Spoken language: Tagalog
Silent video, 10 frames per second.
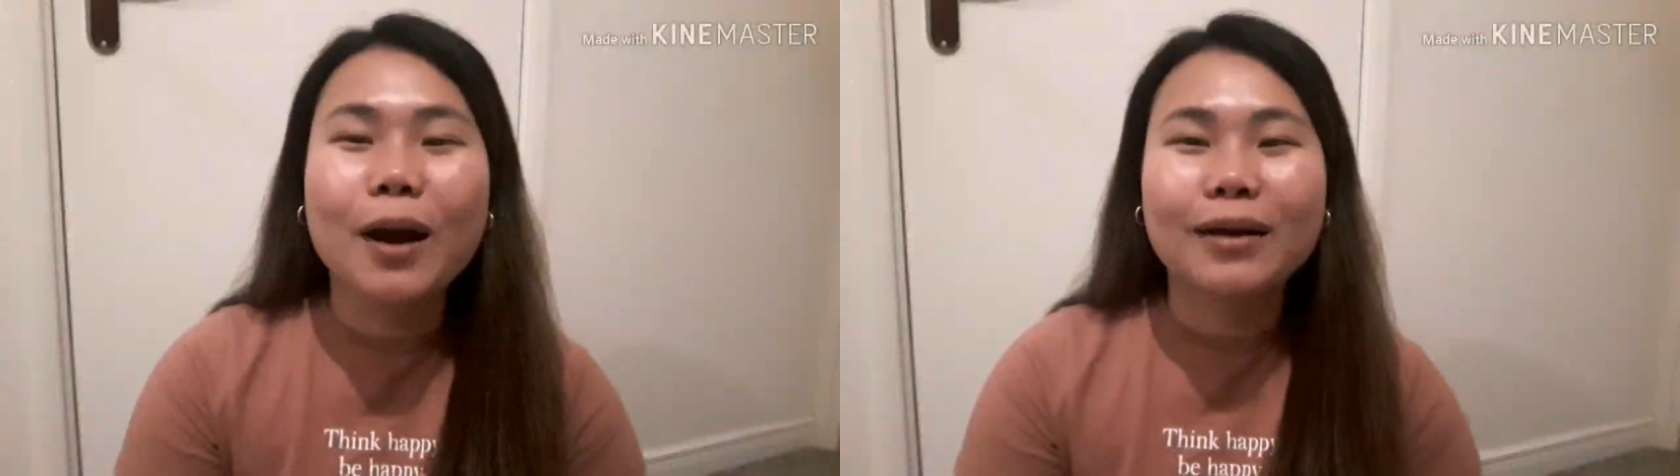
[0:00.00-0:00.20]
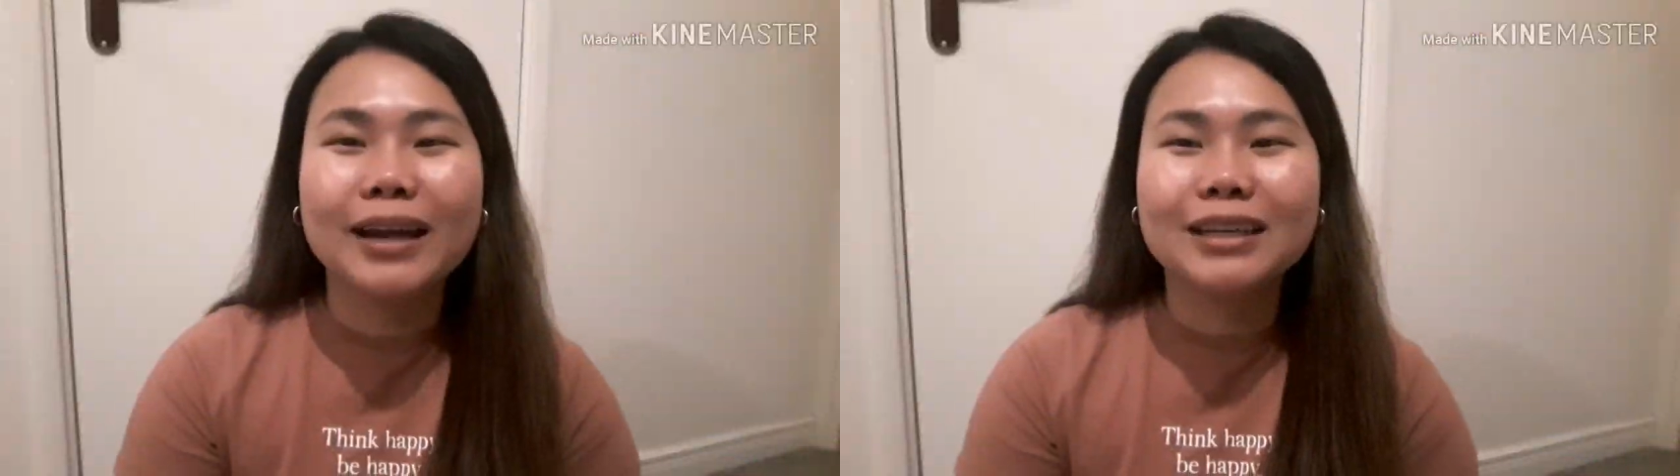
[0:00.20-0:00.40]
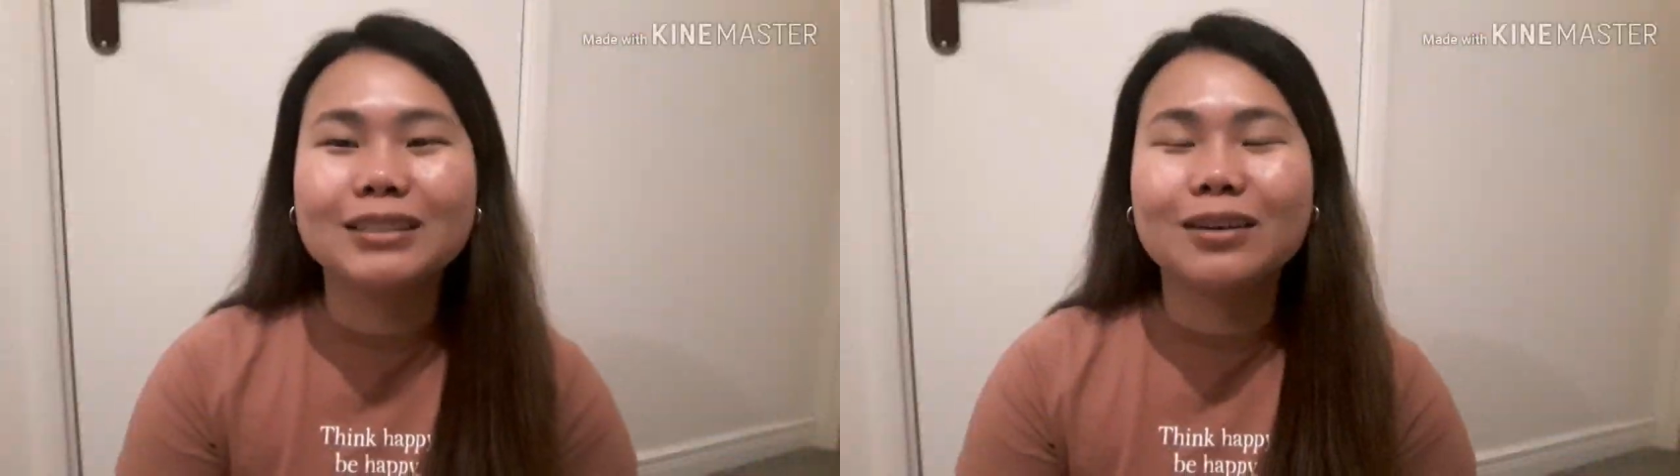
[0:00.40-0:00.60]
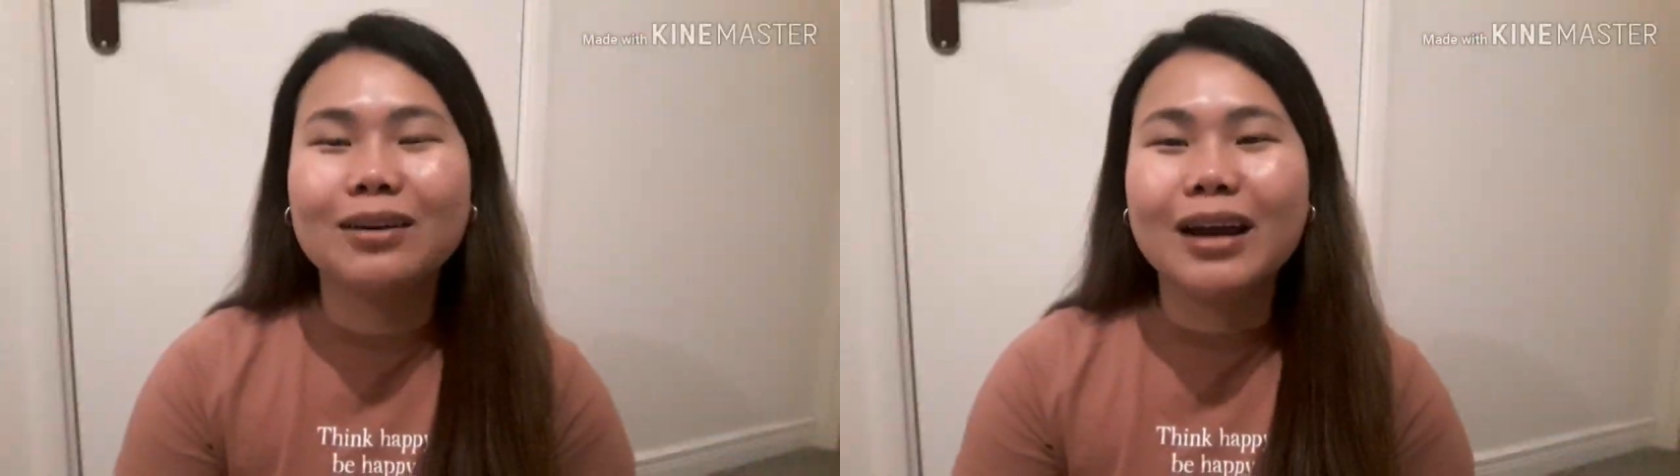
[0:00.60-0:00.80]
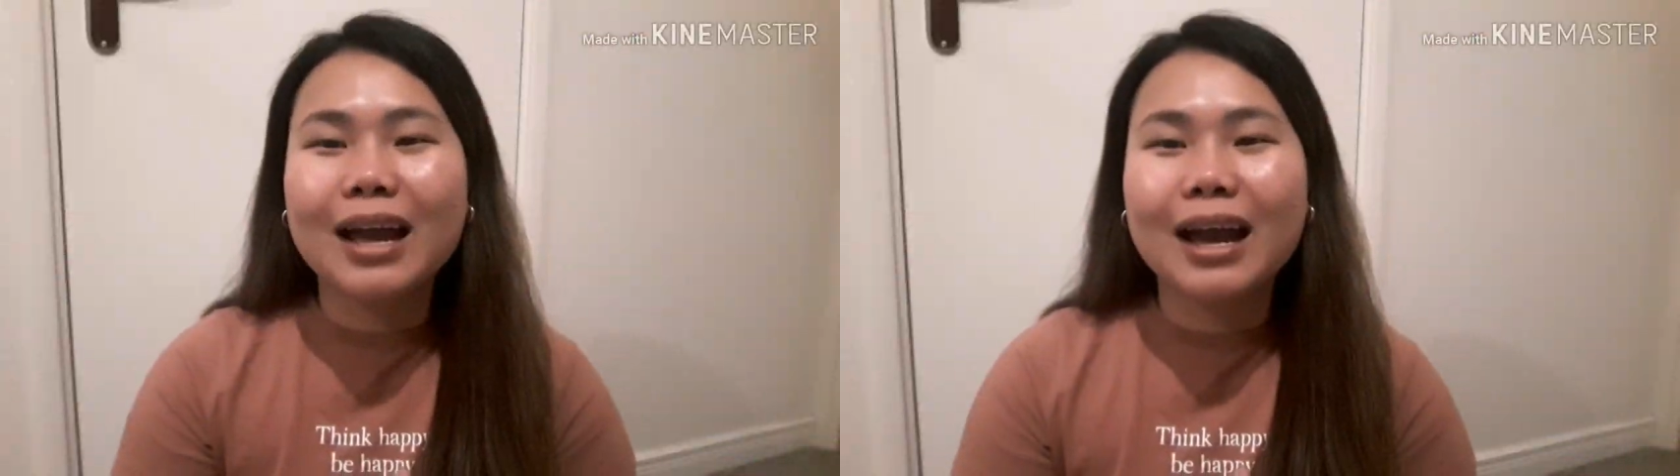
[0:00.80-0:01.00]
Okay,
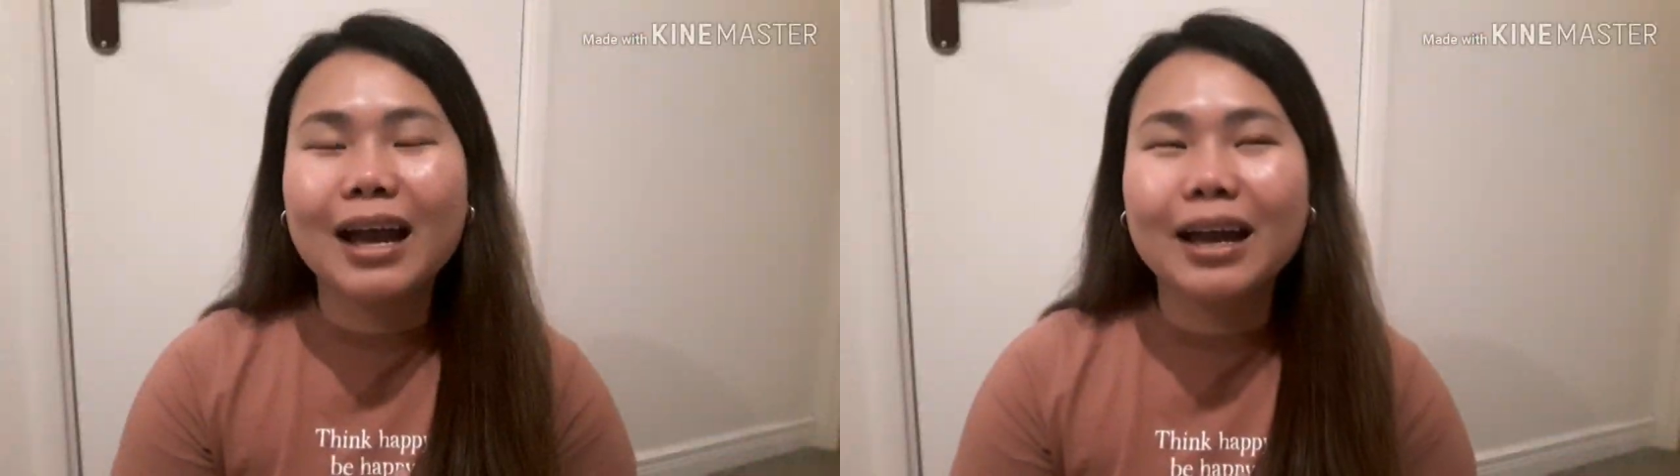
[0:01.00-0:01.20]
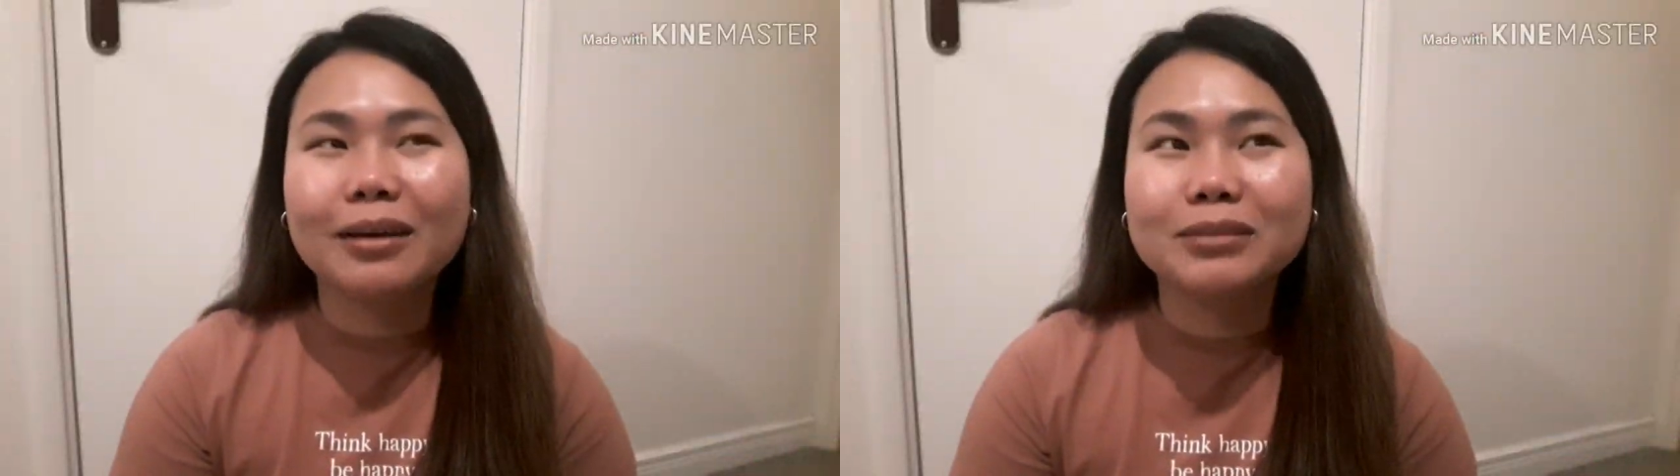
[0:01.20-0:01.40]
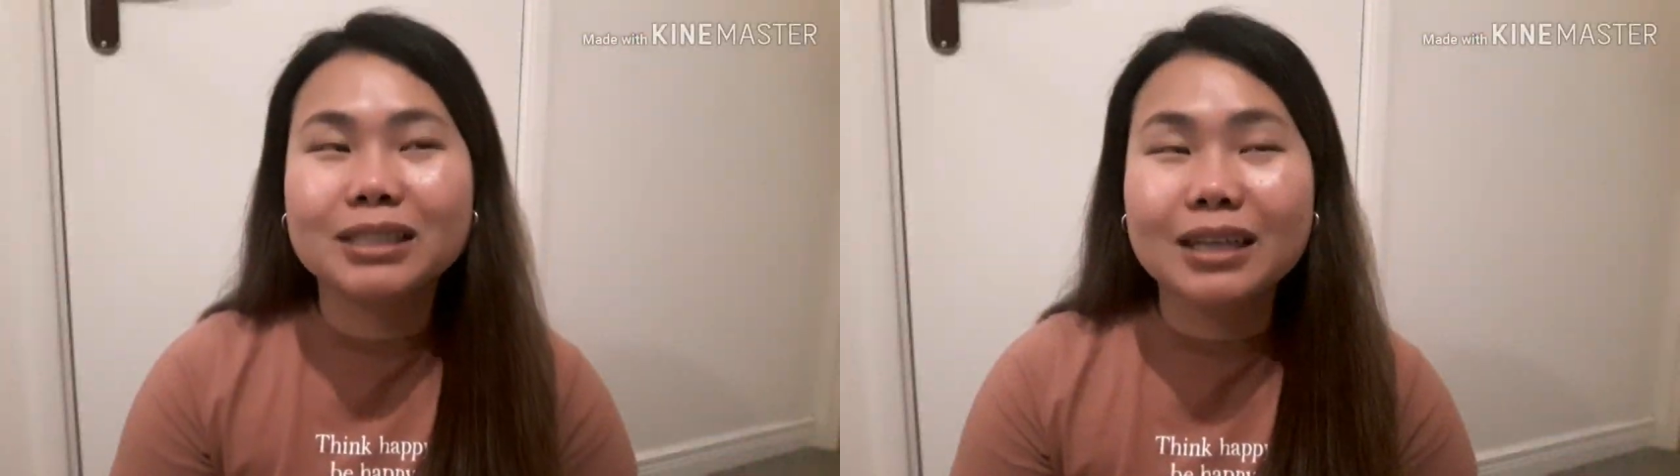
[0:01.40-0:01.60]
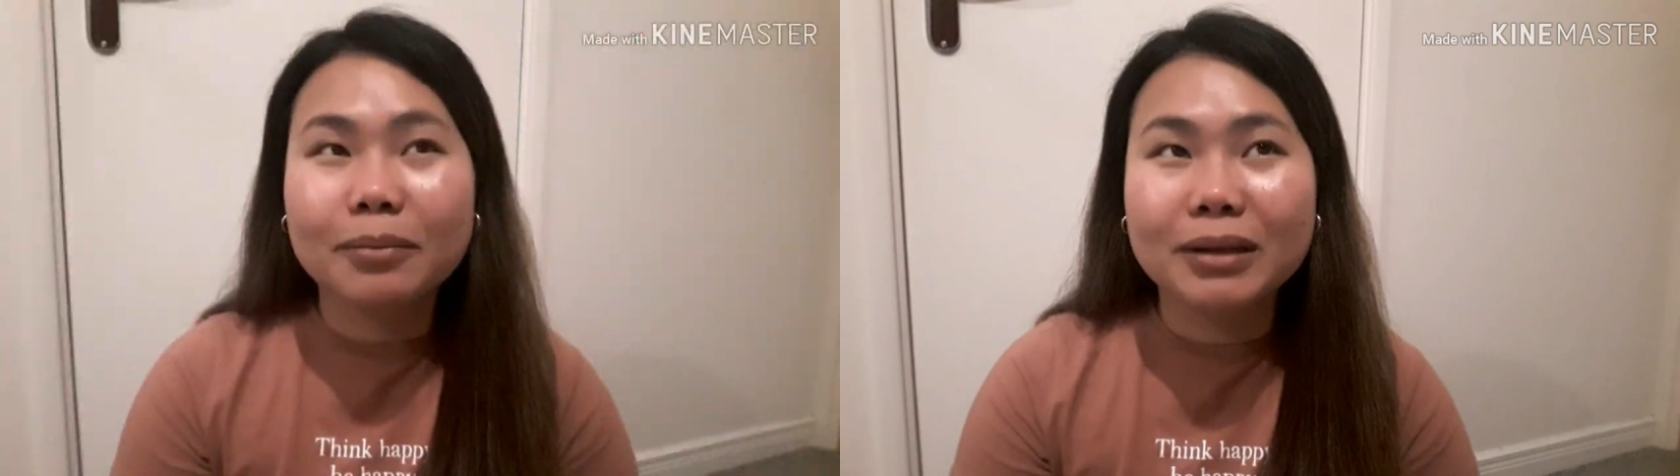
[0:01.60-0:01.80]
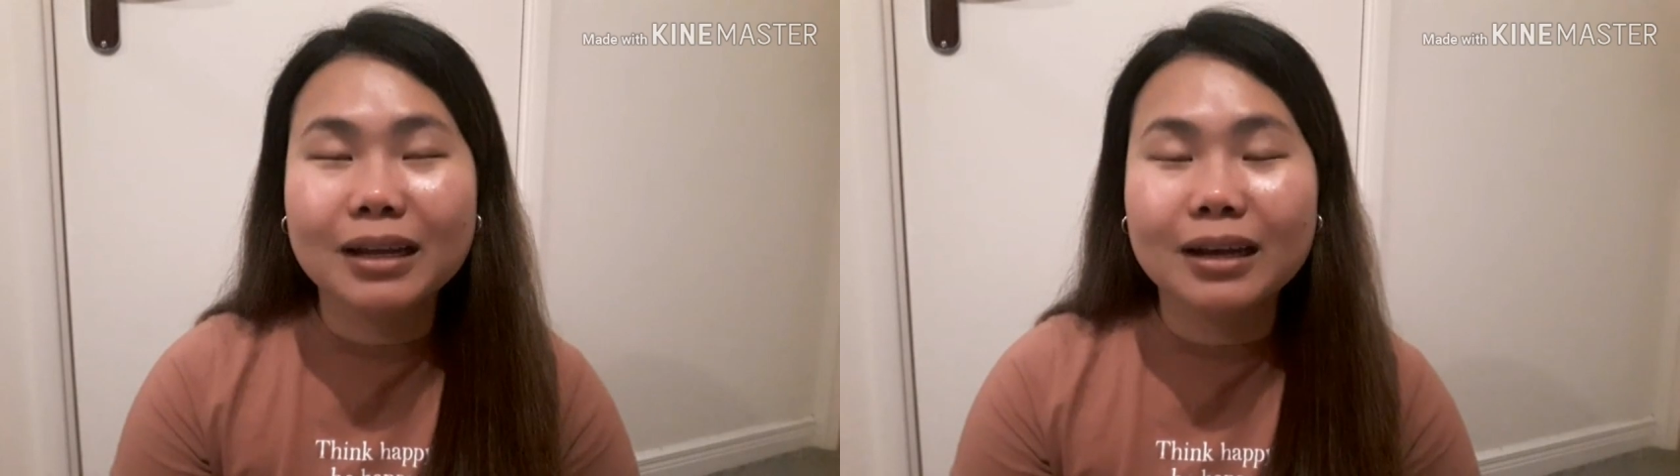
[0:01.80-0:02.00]
so I'm just
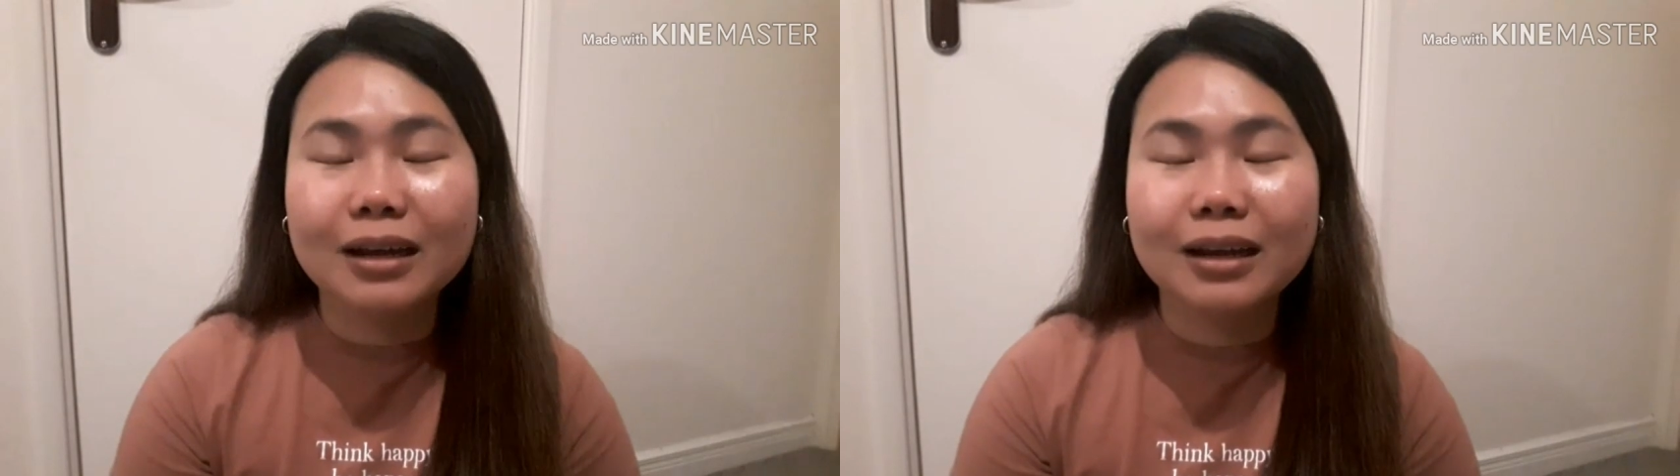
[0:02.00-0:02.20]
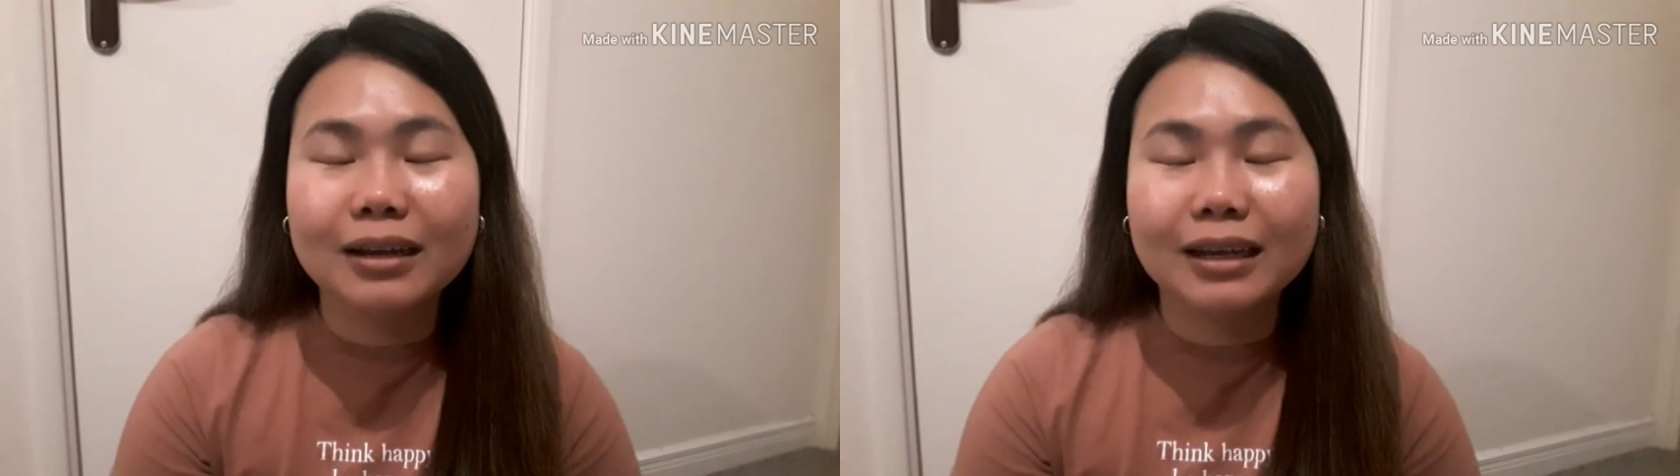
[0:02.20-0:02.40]
happy na